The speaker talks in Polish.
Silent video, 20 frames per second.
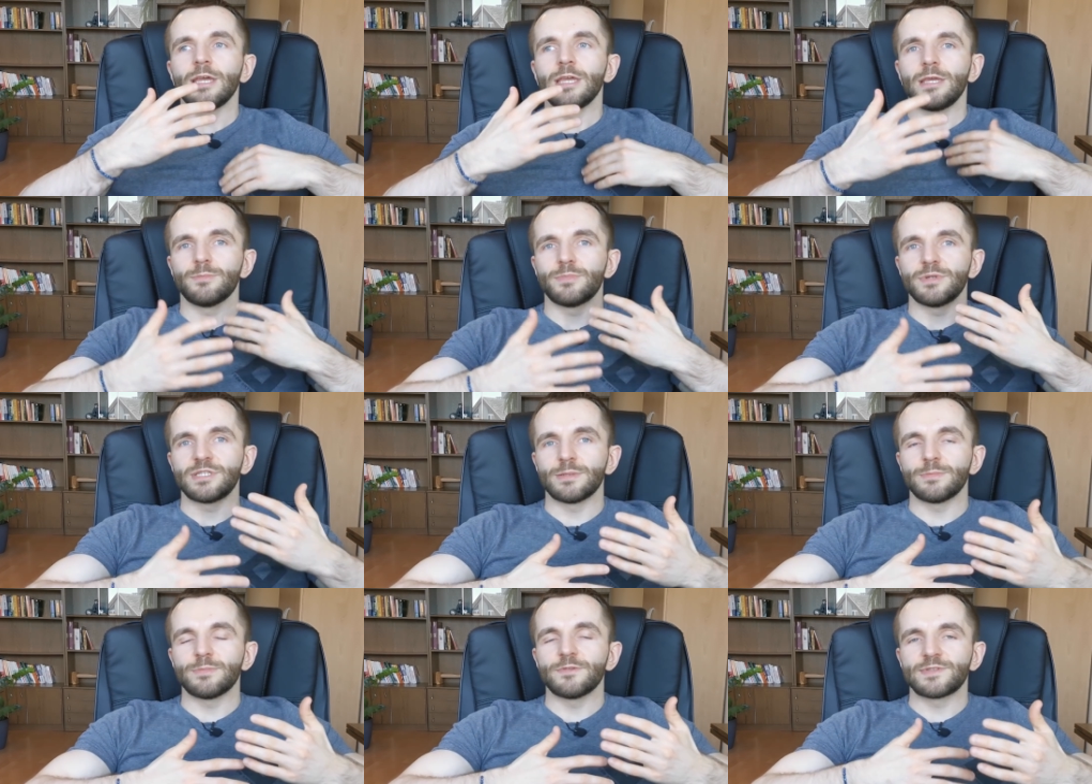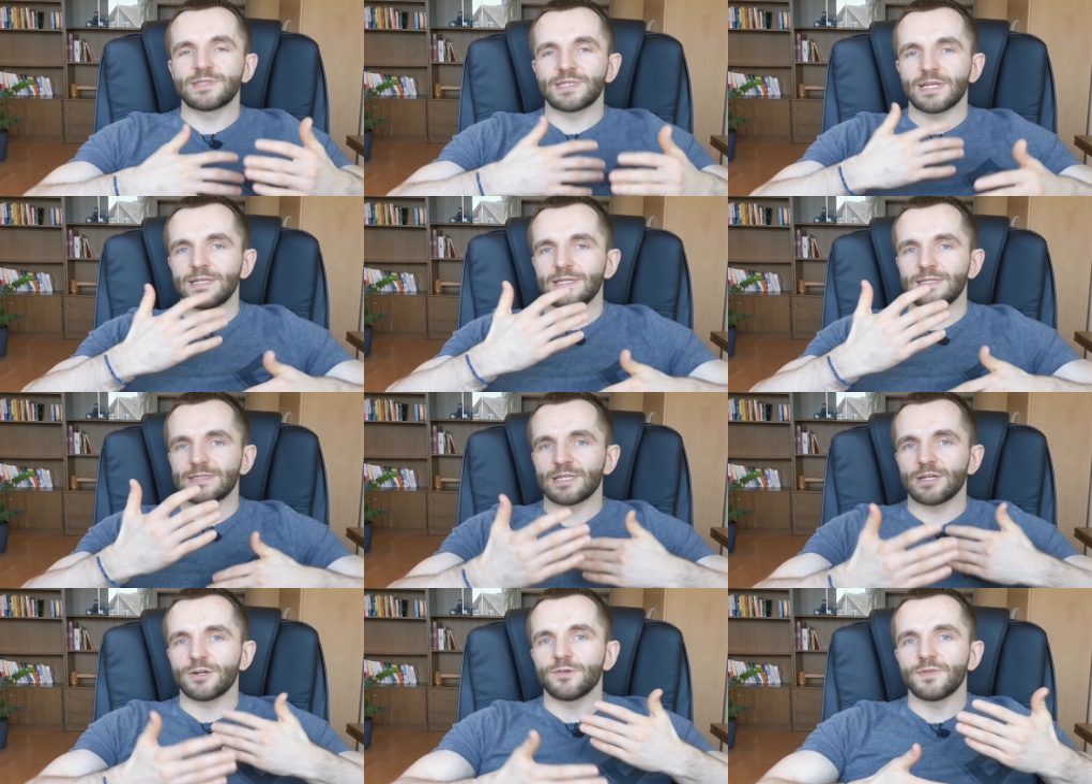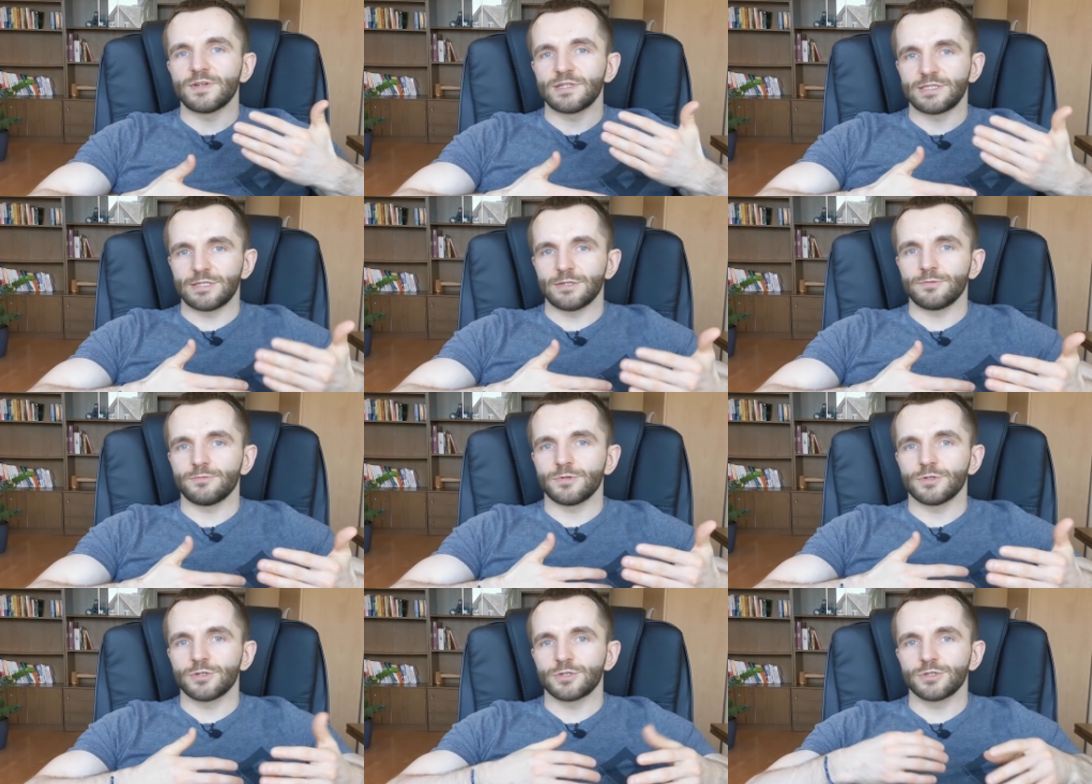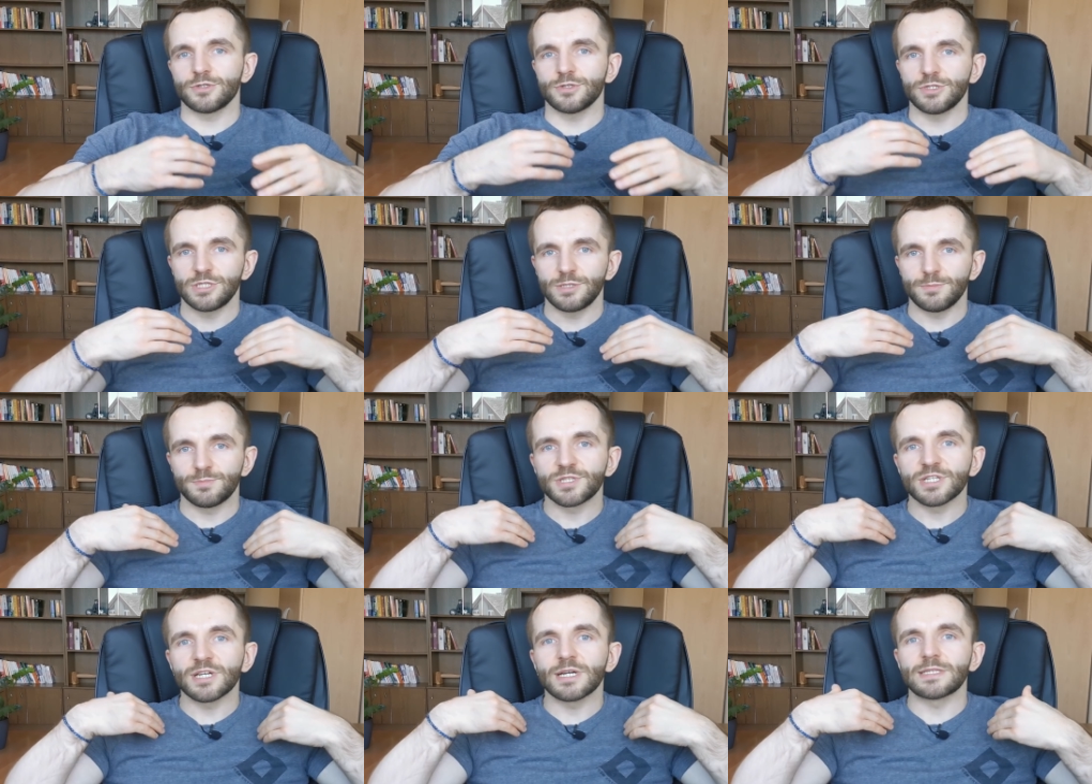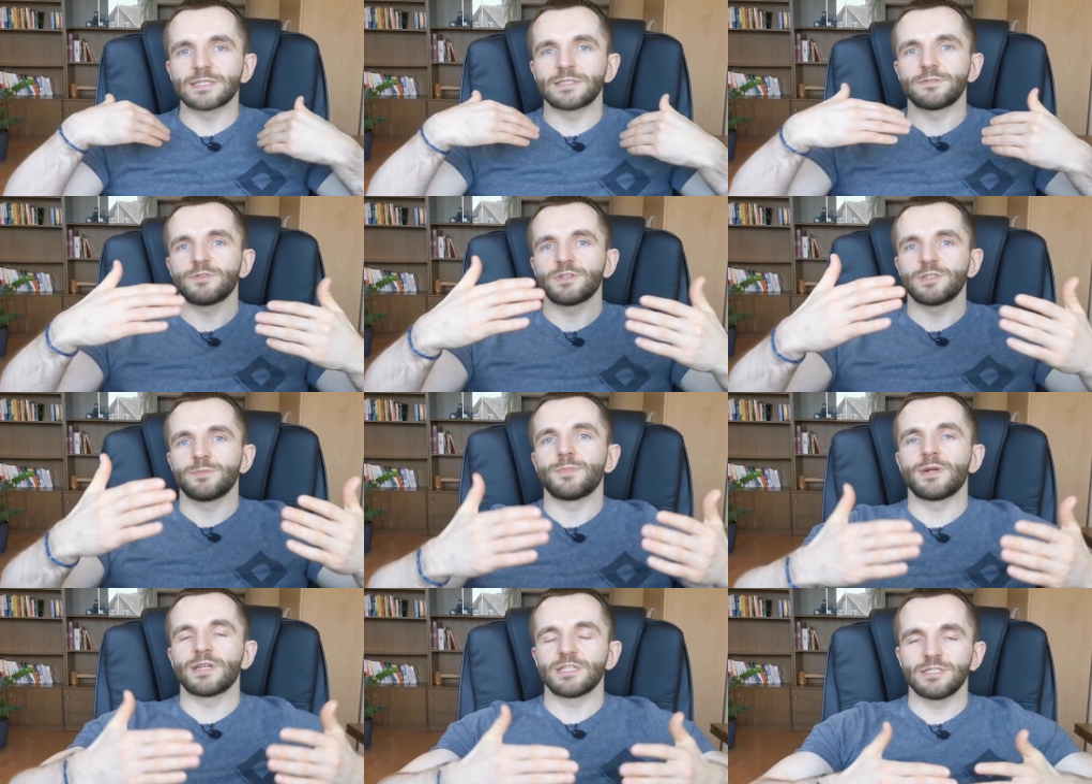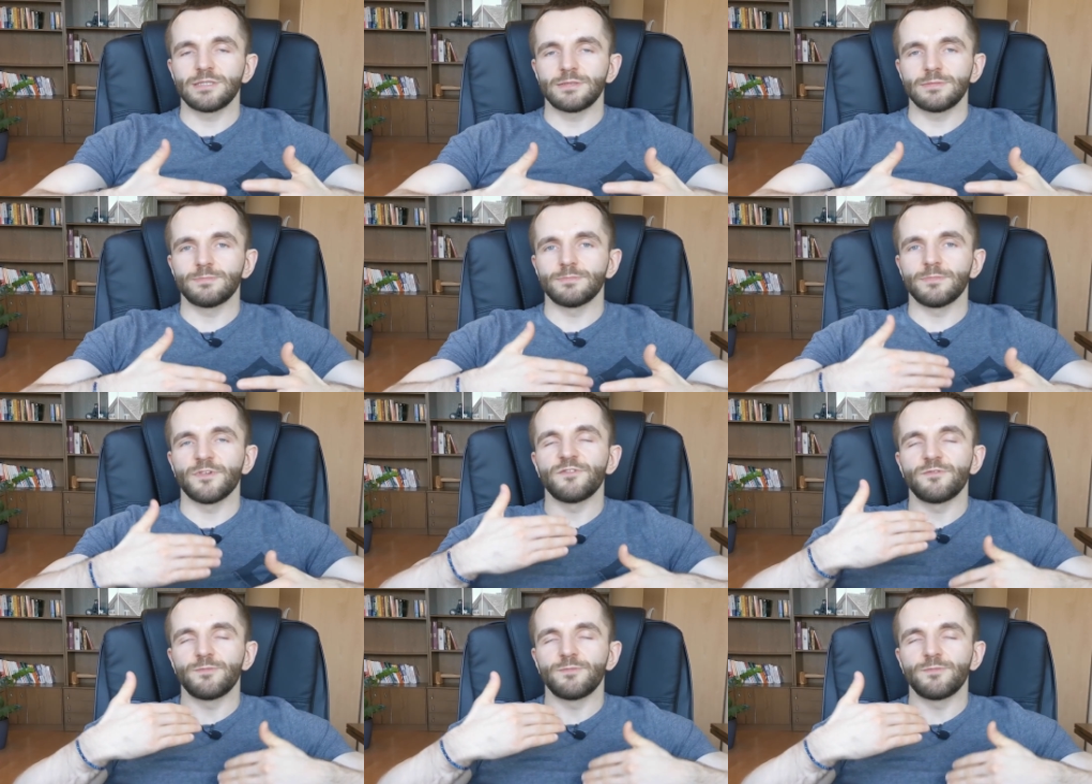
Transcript: i będziemy w stanie zachować tę łączność i przekazywać bardziej,